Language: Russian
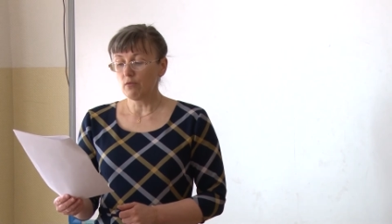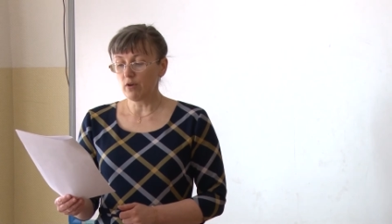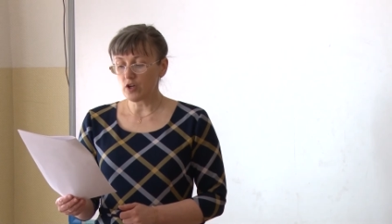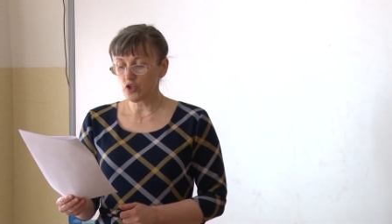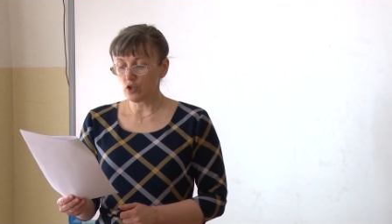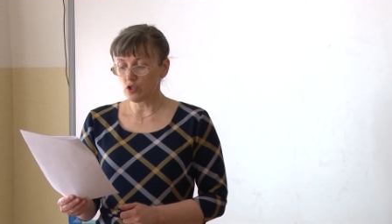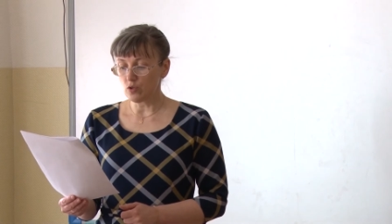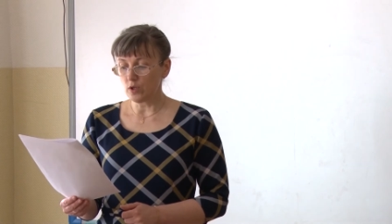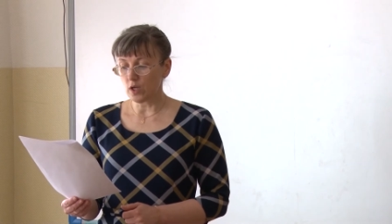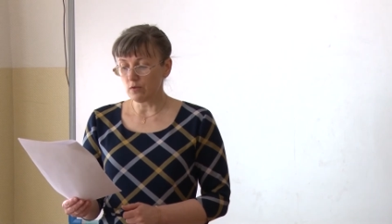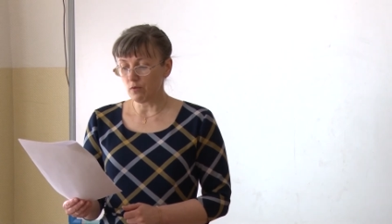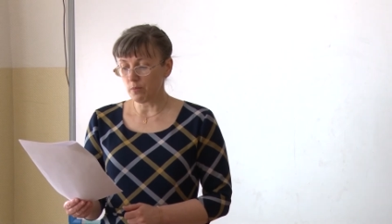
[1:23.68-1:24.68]
ваш
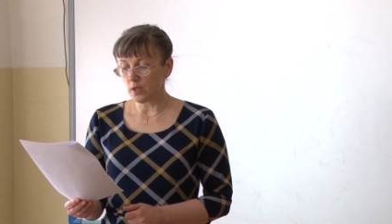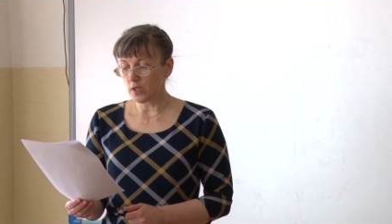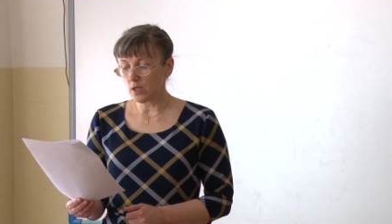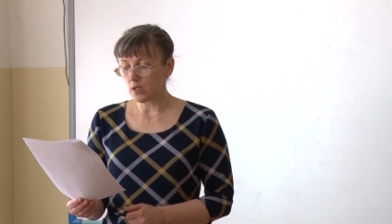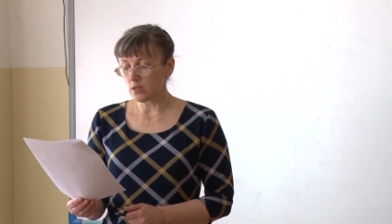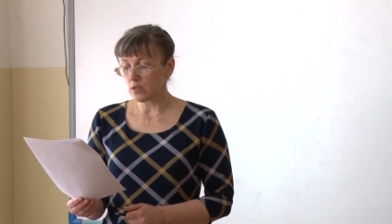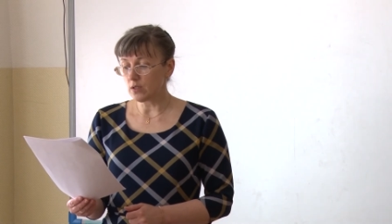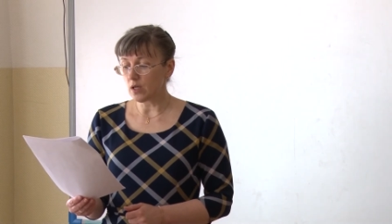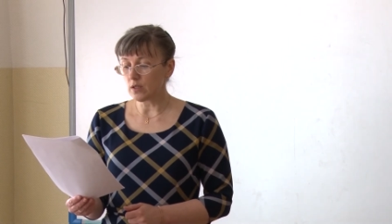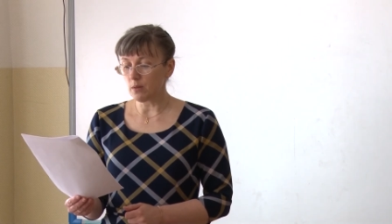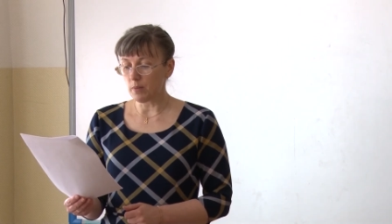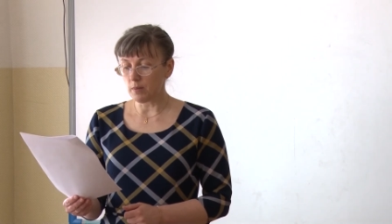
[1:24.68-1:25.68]
результат выполнения
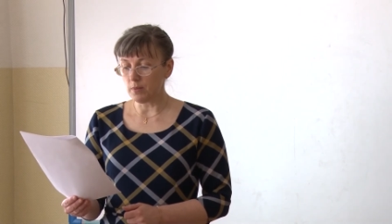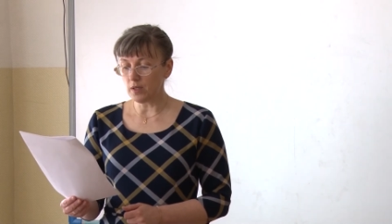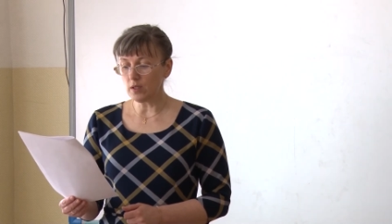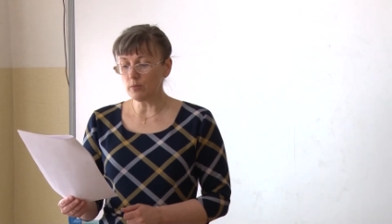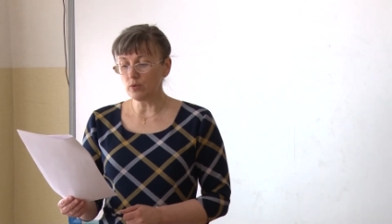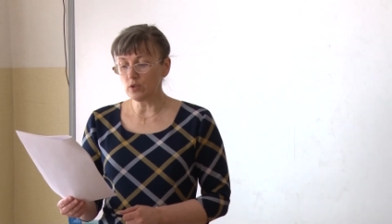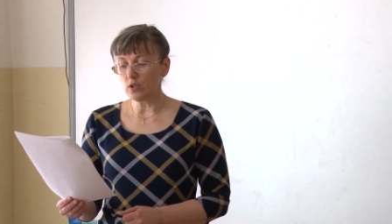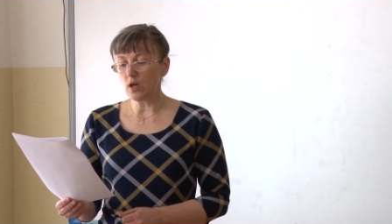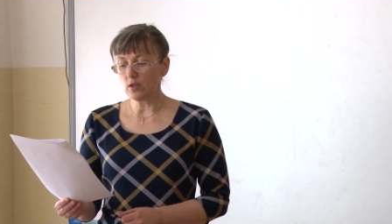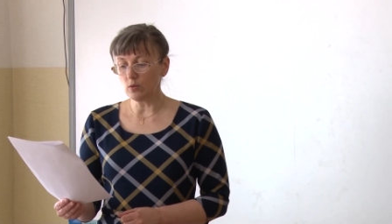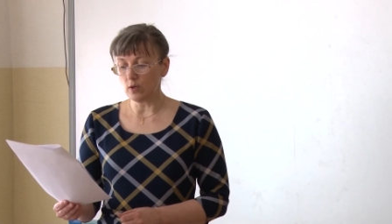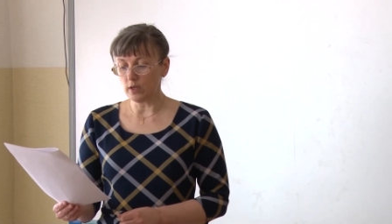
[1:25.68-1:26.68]
Суть акции – проверка
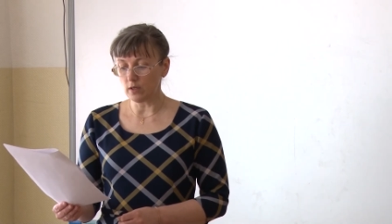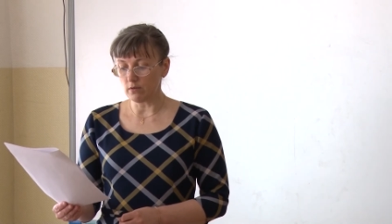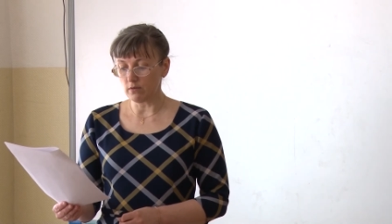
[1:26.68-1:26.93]
знаний по